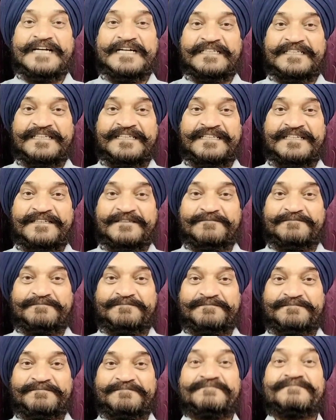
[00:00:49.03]
ताकि
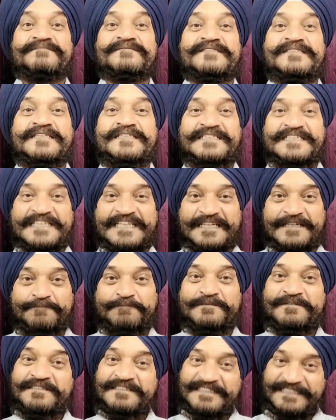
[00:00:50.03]

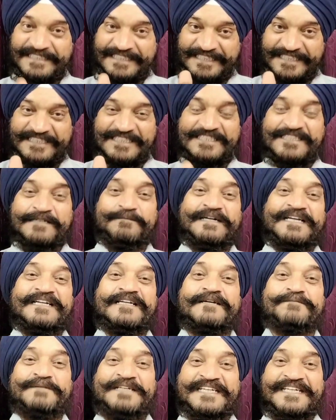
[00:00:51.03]
टीप नीचे से
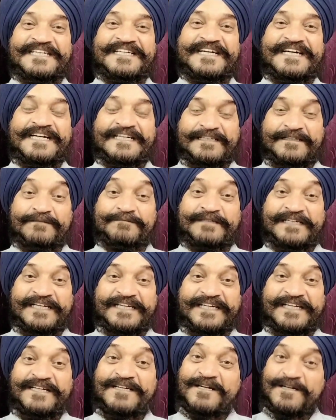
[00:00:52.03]
भरने में आराम
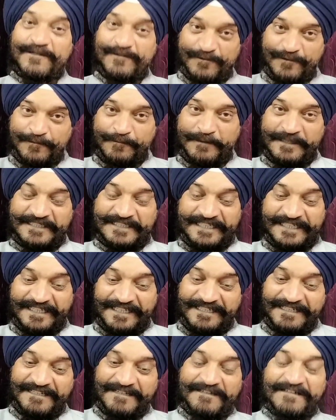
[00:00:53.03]
रहे ऊपर से